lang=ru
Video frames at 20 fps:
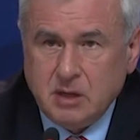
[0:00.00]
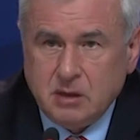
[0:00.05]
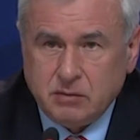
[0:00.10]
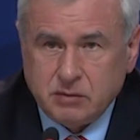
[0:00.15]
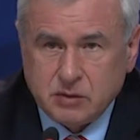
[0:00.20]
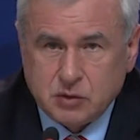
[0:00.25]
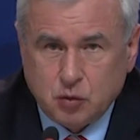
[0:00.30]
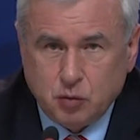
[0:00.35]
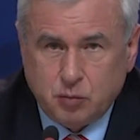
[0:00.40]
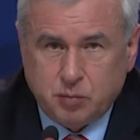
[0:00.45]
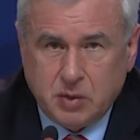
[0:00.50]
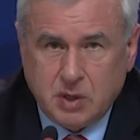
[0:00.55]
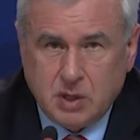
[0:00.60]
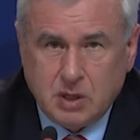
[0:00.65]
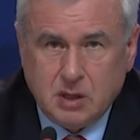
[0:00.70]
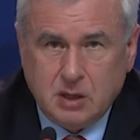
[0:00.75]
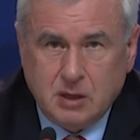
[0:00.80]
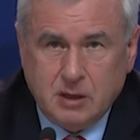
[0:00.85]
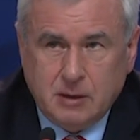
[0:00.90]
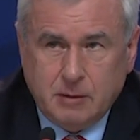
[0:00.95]

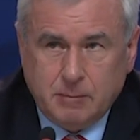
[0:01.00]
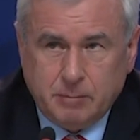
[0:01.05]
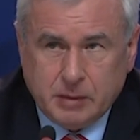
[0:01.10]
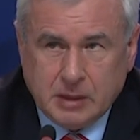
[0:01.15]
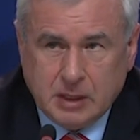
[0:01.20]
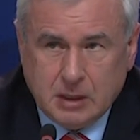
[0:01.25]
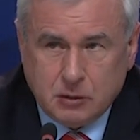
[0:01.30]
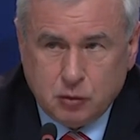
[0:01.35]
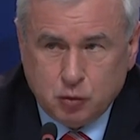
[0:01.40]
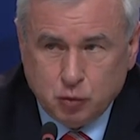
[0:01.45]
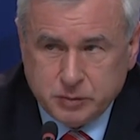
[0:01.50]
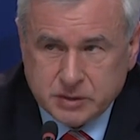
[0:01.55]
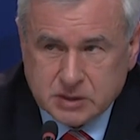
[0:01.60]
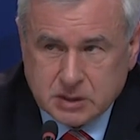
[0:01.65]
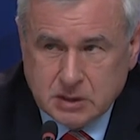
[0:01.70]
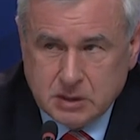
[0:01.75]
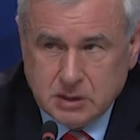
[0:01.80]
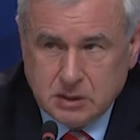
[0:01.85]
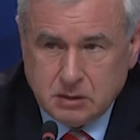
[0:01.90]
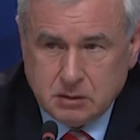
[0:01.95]
выступал на
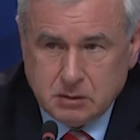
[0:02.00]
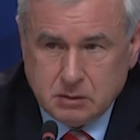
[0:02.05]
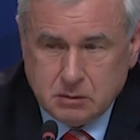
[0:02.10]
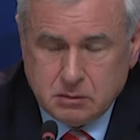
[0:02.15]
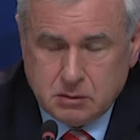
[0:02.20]
Думской э,